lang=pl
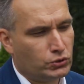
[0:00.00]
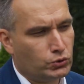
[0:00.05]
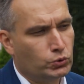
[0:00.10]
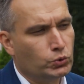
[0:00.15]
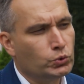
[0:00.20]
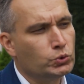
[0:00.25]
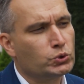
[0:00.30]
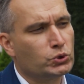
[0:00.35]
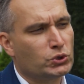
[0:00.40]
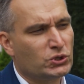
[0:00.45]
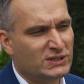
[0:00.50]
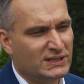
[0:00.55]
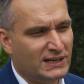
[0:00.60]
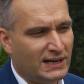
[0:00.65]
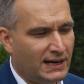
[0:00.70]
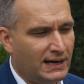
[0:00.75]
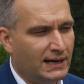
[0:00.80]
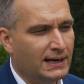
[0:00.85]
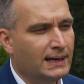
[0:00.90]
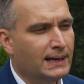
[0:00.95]
Tuż
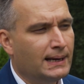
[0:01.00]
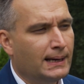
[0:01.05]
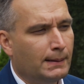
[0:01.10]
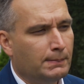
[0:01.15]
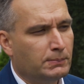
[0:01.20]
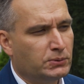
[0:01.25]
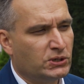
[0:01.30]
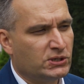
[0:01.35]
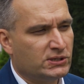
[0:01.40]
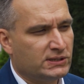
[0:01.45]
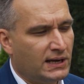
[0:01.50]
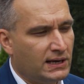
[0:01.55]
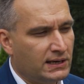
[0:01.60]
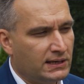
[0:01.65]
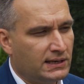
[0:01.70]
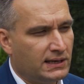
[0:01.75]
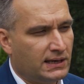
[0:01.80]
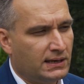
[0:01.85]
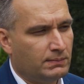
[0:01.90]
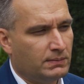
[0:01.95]
za
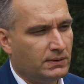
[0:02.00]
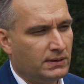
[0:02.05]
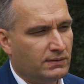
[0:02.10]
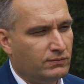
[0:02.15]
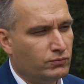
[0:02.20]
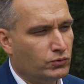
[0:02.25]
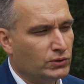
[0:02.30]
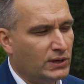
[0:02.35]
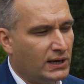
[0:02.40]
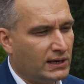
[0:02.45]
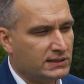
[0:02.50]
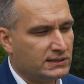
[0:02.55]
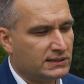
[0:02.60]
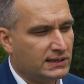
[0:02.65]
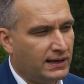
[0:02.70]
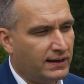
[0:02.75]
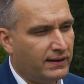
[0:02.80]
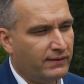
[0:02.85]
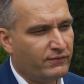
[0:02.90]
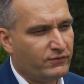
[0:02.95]
przystankiem e,
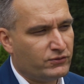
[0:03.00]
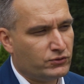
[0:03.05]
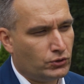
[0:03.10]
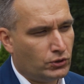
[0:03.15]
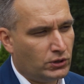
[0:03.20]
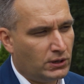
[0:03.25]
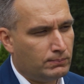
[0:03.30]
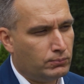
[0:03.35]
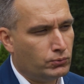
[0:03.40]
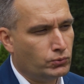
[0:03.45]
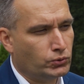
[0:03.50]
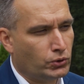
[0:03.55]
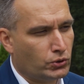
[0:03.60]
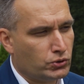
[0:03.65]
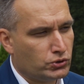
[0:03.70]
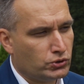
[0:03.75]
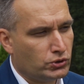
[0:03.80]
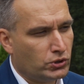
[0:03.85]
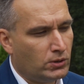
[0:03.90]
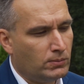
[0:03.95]
Włodarska w stronę
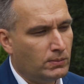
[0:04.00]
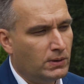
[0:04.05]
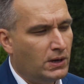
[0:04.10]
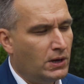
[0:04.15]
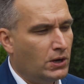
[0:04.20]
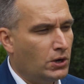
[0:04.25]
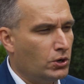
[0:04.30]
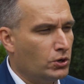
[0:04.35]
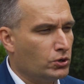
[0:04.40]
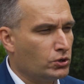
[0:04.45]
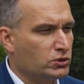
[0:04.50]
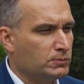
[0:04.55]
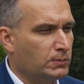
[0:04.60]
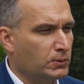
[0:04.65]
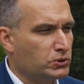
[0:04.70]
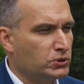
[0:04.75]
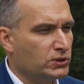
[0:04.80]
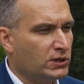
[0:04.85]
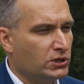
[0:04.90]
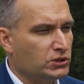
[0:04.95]
północną
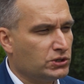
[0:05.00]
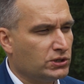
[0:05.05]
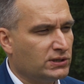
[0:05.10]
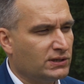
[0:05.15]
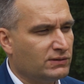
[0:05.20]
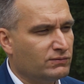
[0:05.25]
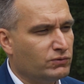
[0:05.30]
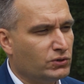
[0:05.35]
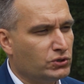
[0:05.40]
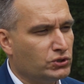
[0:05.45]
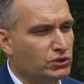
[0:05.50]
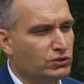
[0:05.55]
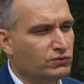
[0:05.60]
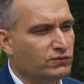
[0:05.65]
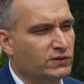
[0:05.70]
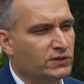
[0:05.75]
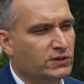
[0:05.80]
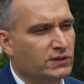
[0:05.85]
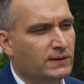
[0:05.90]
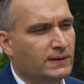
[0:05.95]
rozpoczyna się ten
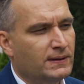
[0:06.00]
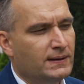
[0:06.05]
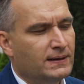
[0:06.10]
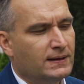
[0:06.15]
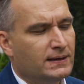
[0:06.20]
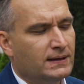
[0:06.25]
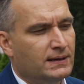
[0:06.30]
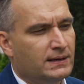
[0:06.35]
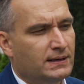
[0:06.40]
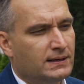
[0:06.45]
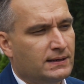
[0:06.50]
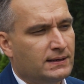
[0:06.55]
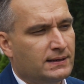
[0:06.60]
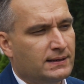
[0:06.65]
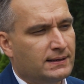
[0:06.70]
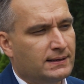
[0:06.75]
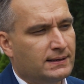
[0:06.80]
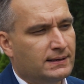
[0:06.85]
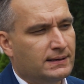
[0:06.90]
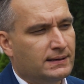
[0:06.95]
właściwy
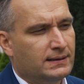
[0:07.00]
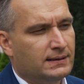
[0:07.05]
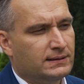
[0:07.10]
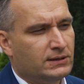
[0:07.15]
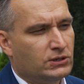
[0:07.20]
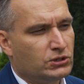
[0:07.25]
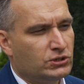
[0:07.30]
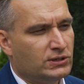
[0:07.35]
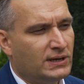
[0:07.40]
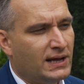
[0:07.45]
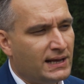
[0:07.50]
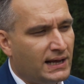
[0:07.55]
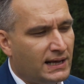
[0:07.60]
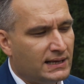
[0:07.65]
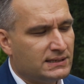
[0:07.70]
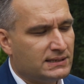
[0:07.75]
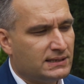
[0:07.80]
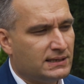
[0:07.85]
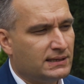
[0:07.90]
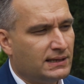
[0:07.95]
e, też
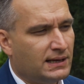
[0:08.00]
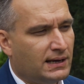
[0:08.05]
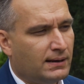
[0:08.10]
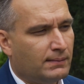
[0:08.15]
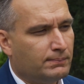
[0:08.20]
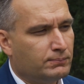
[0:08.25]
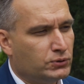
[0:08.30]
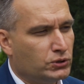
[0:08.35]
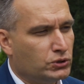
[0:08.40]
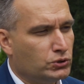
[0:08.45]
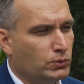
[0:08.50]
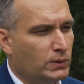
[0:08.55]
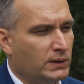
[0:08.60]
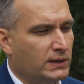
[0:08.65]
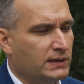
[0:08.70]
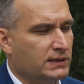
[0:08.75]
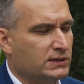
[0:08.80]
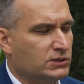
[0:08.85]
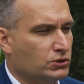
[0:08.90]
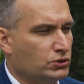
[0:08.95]
najazd na
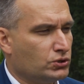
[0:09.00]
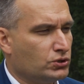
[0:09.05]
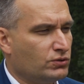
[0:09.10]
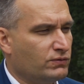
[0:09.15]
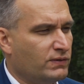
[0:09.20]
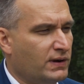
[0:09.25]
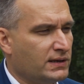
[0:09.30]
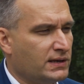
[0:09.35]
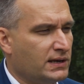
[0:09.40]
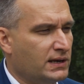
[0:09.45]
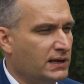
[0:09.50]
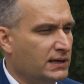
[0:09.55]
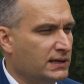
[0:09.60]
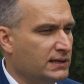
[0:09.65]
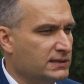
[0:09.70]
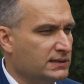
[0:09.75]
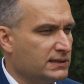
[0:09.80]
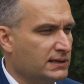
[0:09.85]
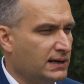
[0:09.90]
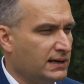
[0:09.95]
przyszłe skrzyżowanie
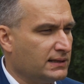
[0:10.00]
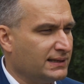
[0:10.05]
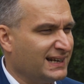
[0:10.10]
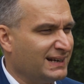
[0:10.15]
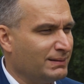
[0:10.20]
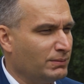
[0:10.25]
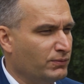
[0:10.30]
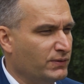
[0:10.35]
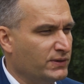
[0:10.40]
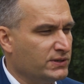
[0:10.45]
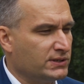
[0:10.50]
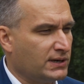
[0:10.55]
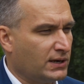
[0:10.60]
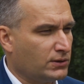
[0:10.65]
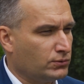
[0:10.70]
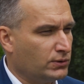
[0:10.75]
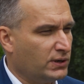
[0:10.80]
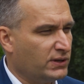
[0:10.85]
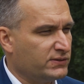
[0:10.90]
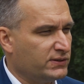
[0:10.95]
Lechicka na Ramowicka,
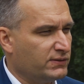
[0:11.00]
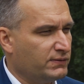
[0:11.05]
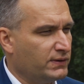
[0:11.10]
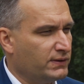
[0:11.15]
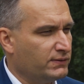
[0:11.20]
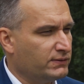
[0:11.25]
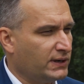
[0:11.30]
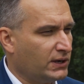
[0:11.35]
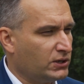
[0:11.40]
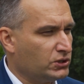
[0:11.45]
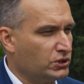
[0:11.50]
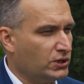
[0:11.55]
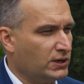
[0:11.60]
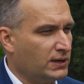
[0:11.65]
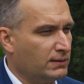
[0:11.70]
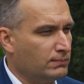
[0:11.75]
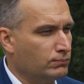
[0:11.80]
które jest w tej chwili w trakcie